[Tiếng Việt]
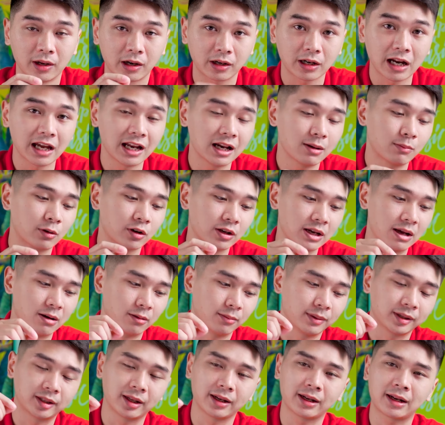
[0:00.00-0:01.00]
Đây là một điểm
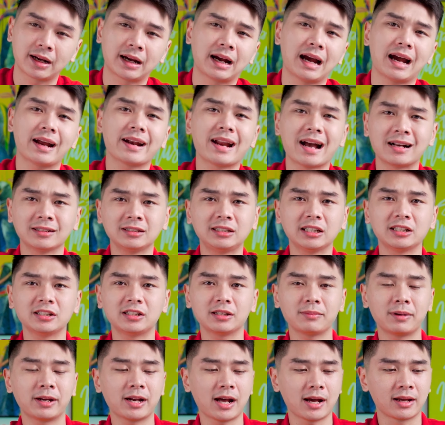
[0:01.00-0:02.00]
mình thấy khá đáng tiếc
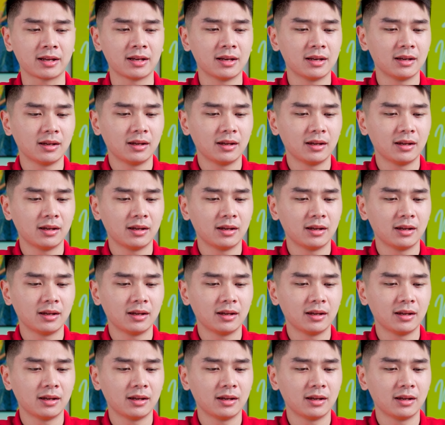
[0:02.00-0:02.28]
chiếc máy này.